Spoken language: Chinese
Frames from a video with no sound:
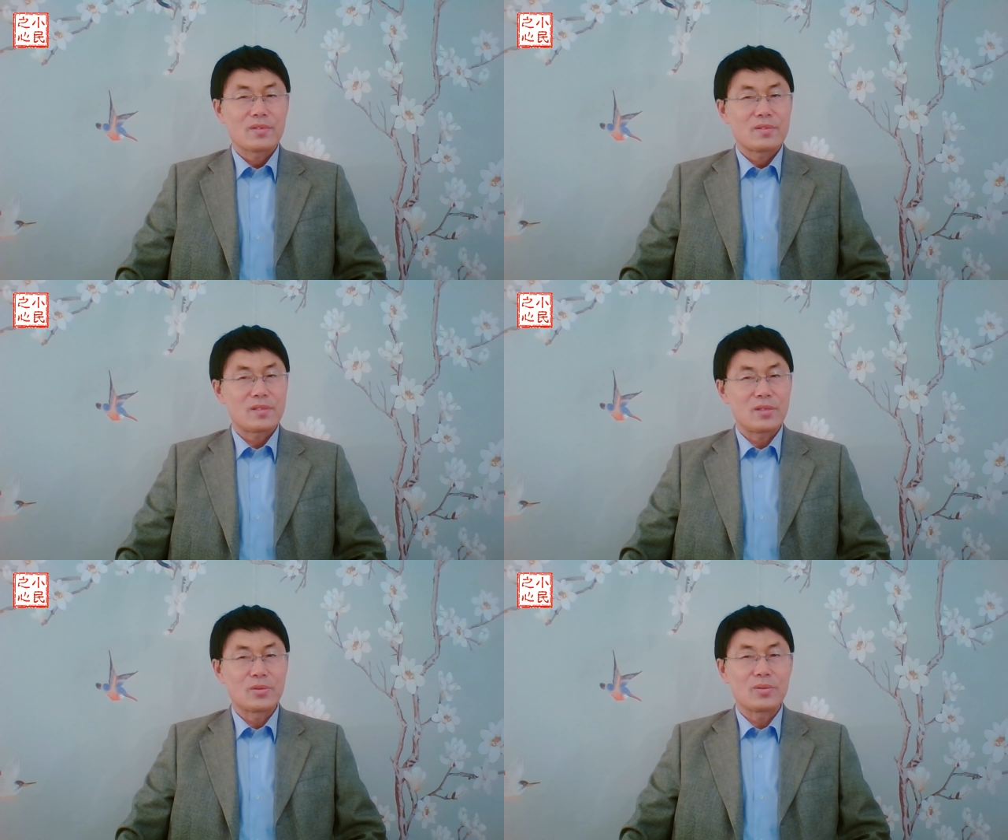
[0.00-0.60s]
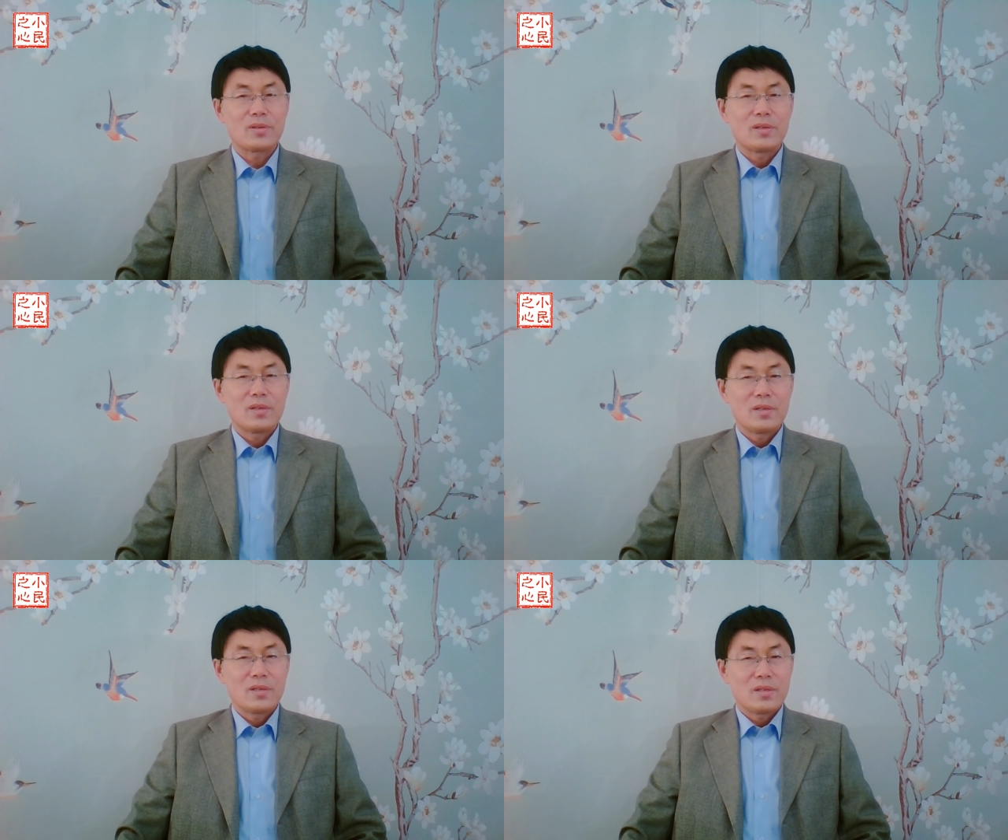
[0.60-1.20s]
其中
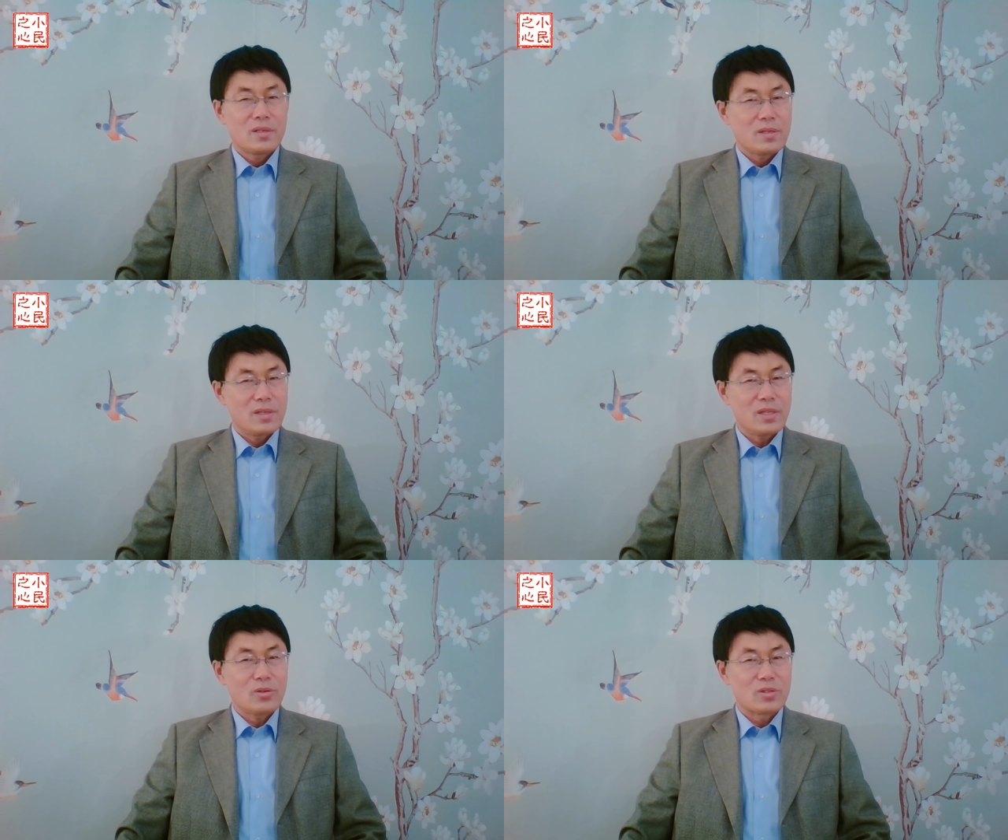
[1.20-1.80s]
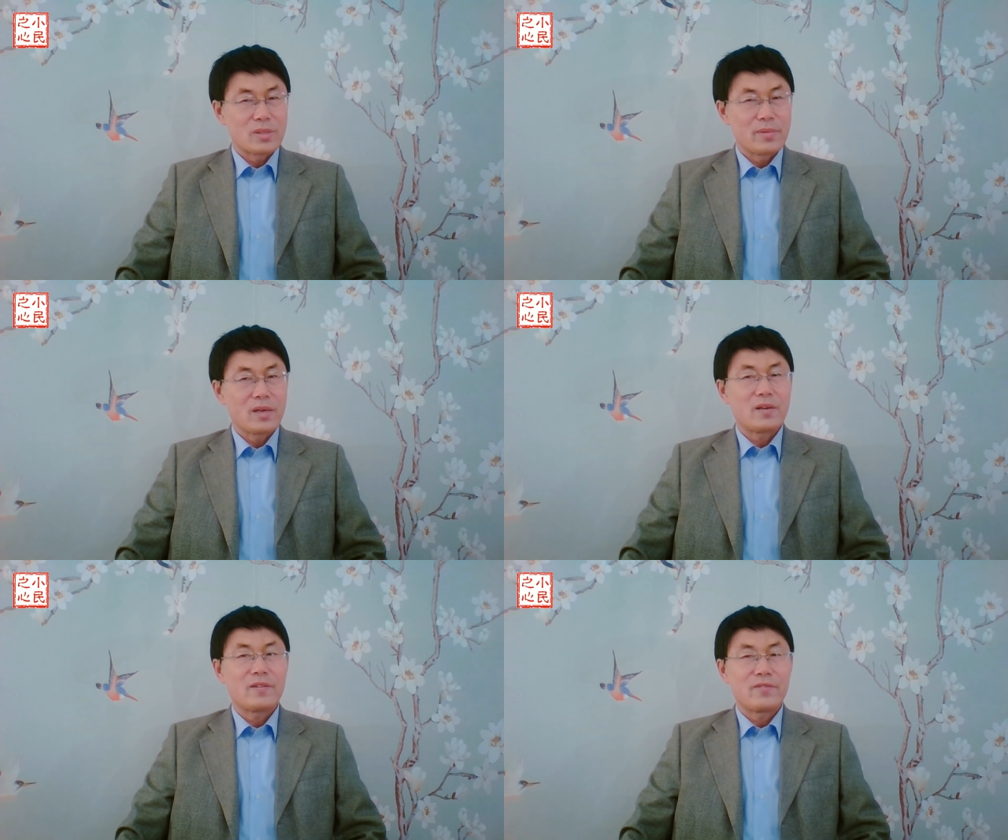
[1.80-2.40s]
一定有什
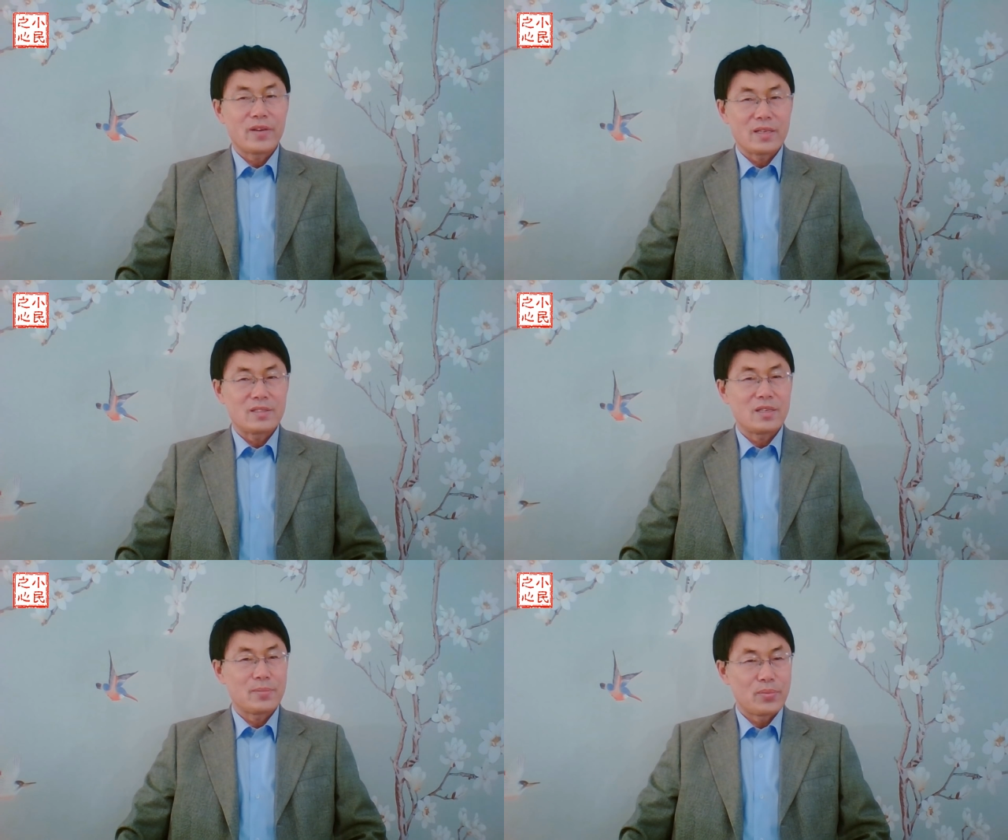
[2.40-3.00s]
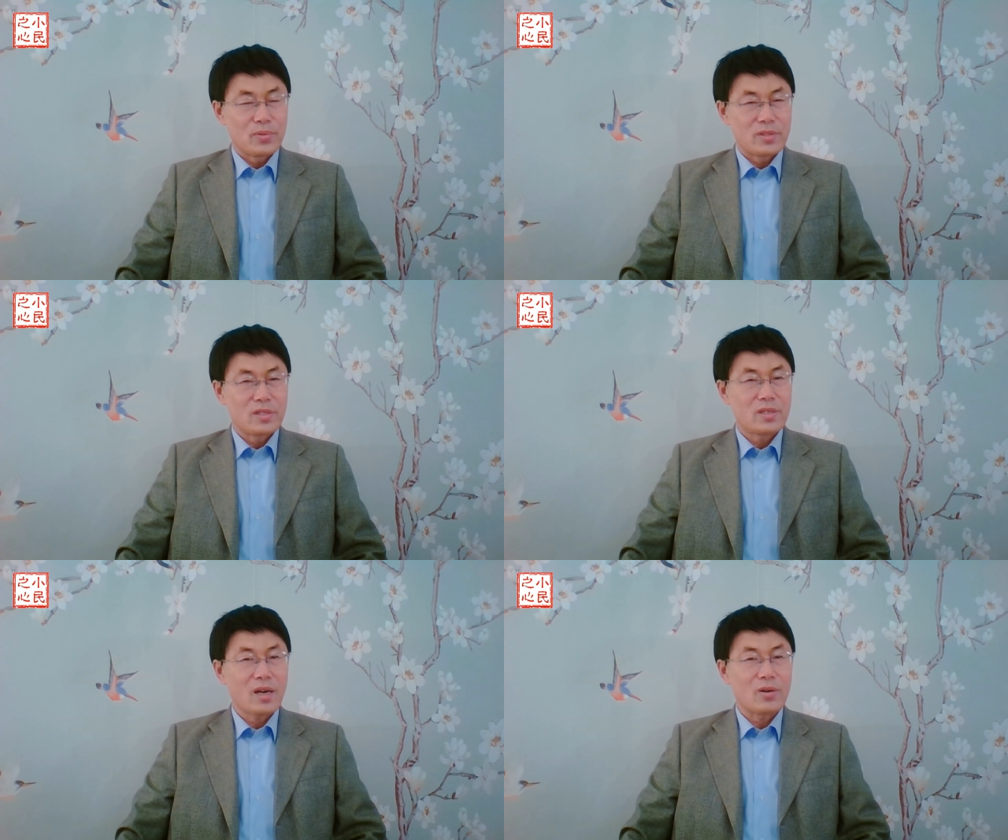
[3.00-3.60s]
么外界不
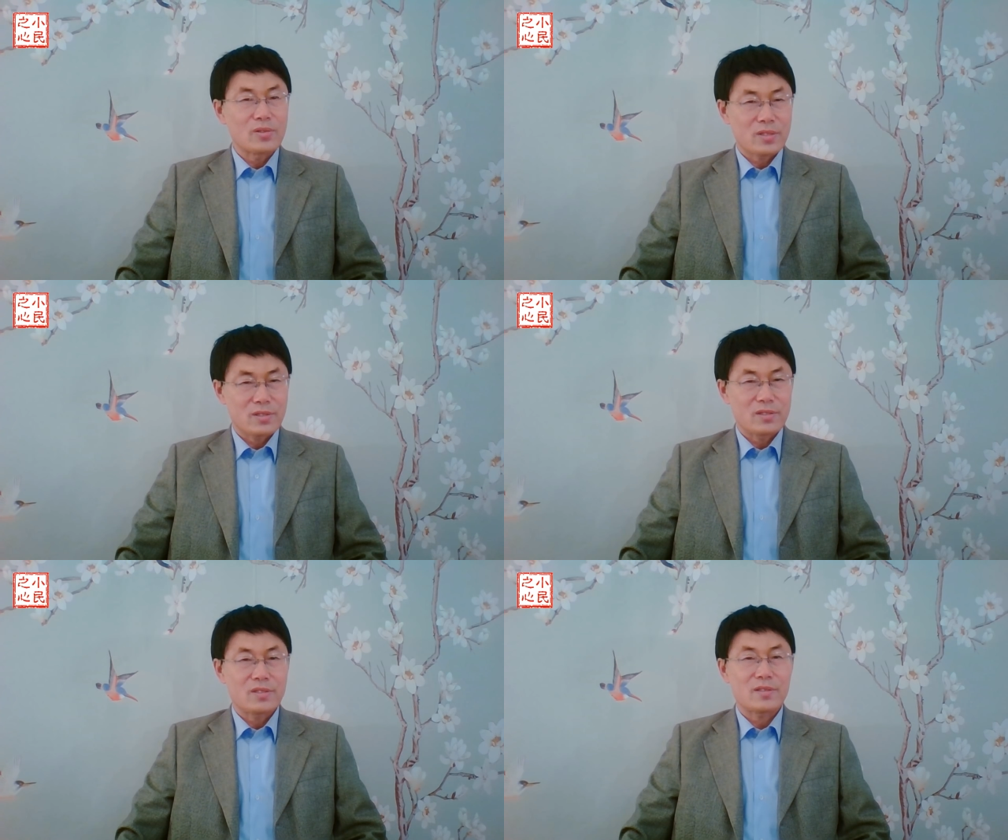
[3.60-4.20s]
知道的事情。